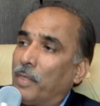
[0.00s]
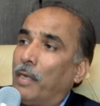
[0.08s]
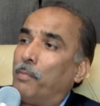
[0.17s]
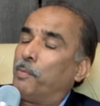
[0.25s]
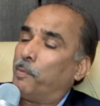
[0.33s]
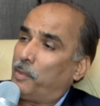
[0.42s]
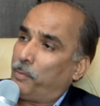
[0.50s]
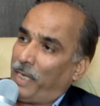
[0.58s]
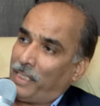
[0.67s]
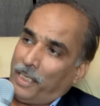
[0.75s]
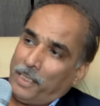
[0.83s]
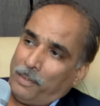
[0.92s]

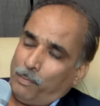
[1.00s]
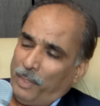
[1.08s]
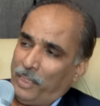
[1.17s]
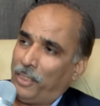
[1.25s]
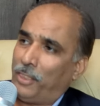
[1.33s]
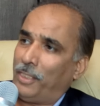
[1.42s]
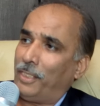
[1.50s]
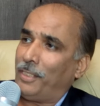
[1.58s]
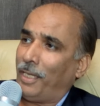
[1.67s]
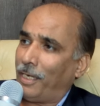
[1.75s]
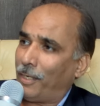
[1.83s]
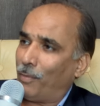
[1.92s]
स्पेशली पच्चीस तीस
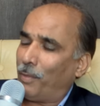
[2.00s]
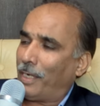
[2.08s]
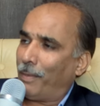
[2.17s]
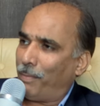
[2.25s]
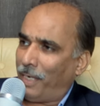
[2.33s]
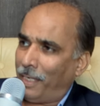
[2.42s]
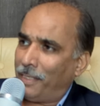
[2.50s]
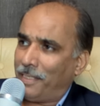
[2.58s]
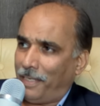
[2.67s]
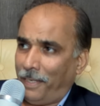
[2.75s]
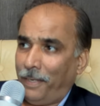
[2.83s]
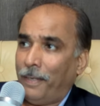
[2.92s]
साल की उम्र के बाद
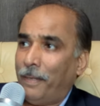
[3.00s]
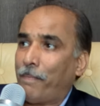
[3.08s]
से